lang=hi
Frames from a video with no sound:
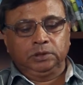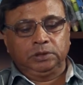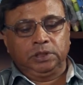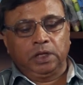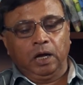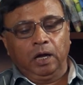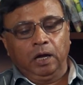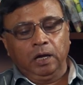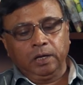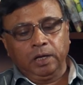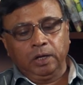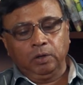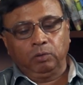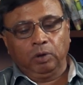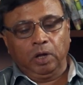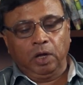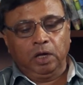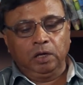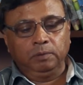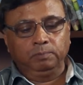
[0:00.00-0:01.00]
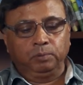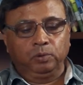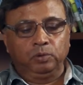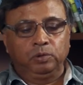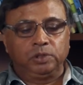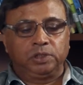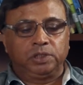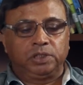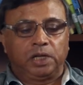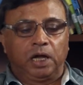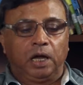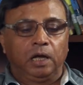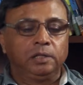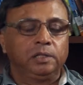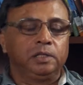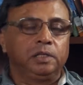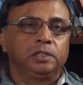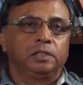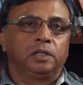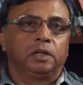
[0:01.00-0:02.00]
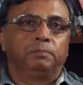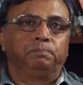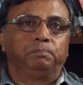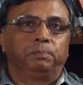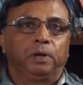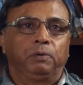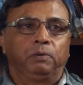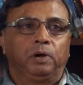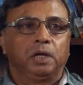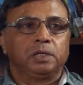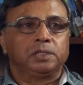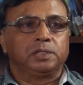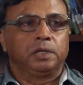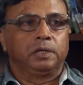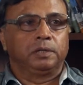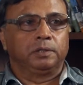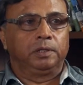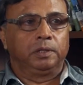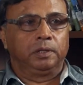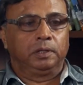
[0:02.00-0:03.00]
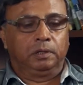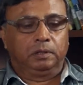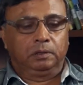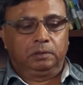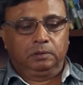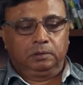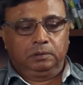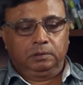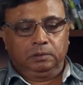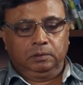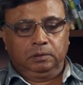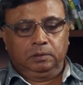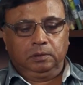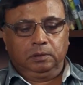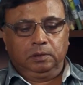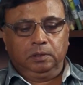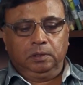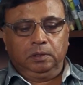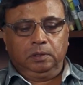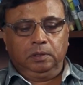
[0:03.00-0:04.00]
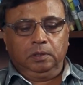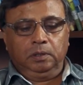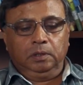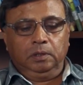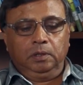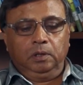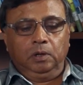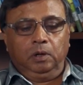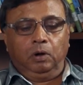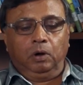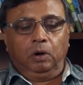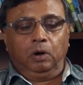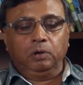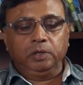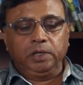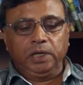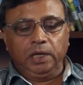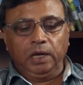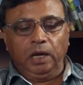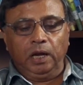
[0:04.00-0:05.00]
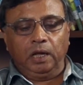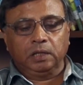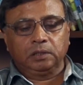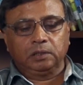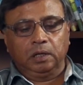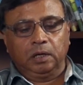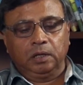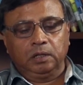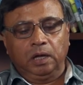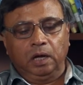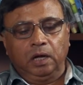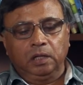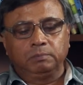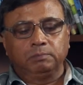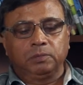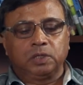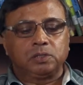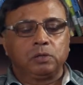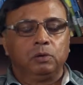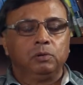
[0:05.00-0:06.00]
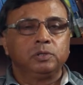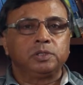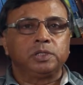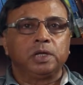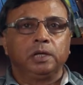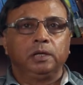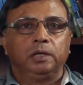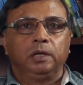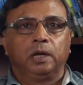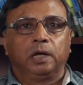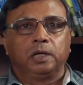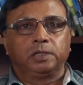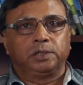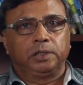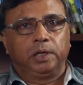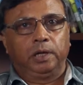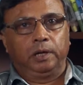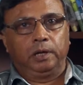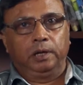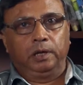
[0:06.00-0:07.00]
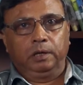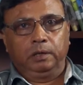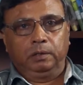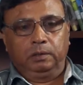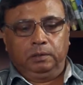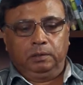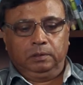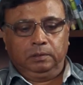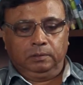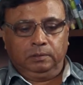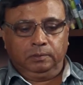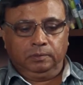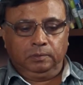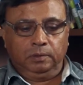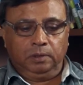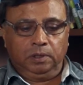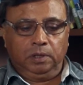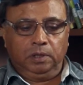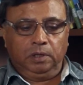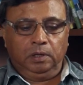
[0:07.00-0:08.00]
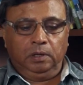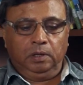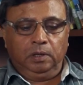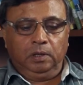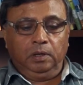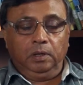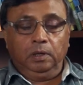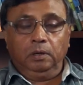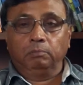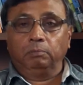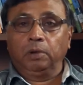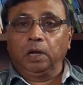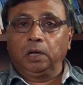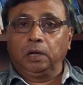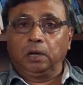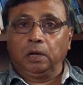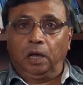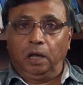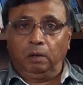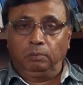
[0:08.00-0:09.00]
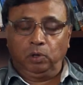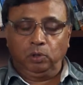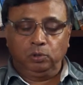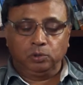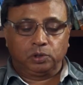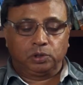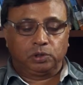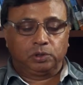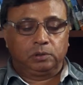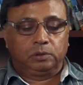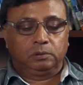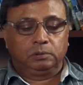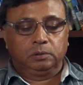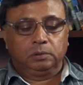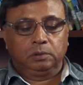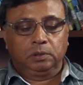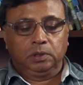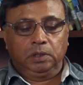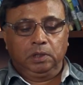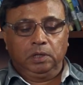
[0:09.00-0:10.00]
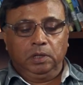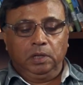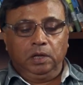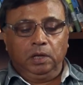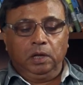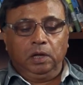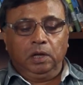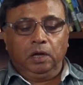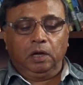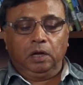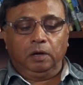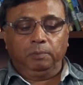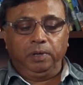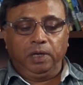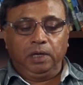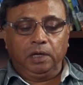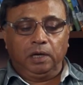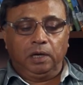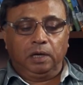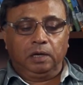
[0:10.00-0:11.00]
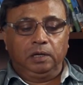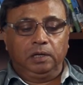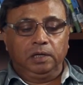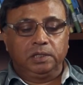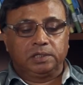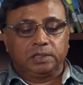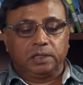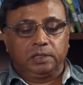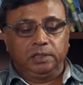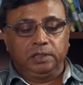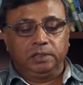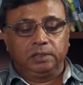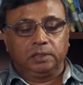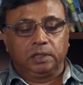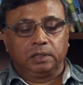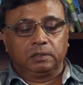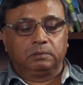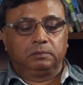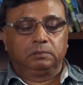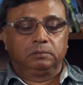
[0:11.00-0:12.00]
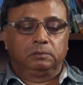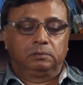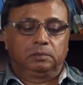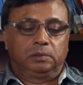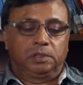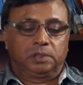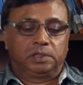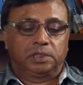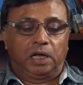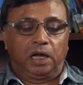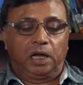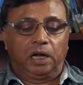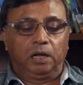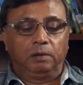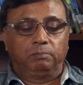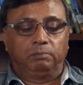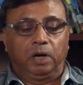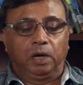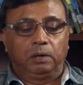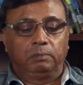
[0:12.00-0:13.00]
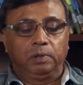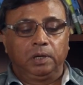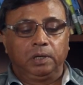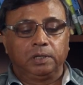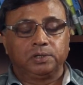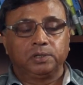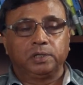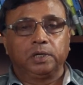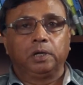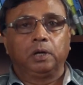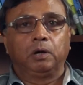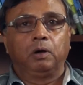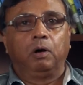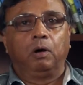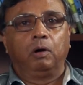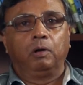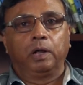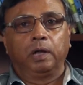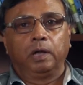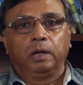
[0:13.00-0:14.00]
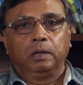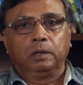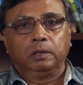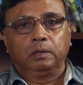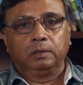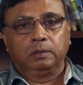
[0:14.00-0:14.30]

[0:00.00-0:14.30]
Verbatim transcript: जहाँ की उड़ान पुल चांद की तरफ परवाज़ करते हैं और ये लातादाद मसलों से घिरा शहर है मगर खामोश अभी अगली सदी तक सारे मामले ज़ेर गौर हैं